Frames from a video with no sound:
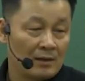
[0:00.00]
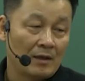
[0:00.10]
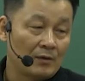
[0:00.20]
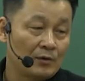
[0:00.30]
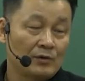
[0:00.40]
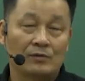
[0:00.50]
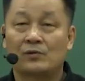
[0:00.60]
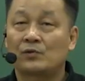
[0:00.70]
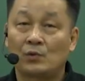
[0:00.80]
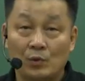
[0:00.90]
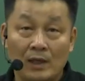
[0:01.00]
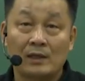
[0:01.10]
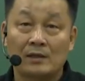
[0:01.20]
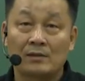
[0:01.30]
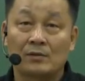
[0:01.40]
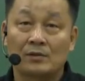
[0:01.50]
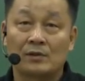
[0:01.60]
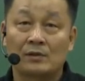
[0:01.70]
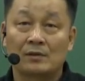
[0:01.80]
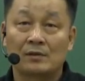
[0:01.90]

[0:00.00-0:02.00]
에너지로 쏟아야 되는 거지.